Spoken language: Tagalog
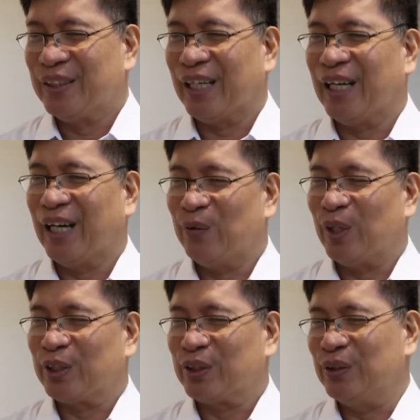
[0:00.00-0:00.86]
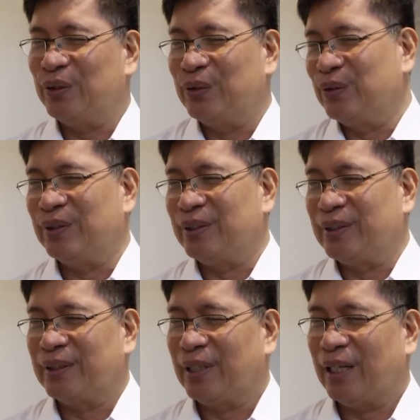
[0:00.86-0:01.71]
na hawak. so
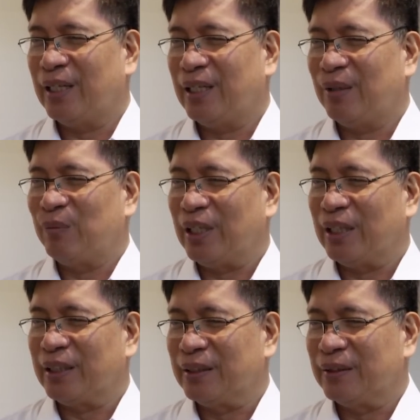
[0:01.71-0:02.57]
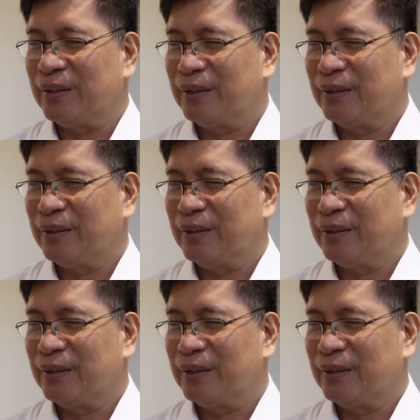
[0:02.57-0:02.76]
uh, alam na natin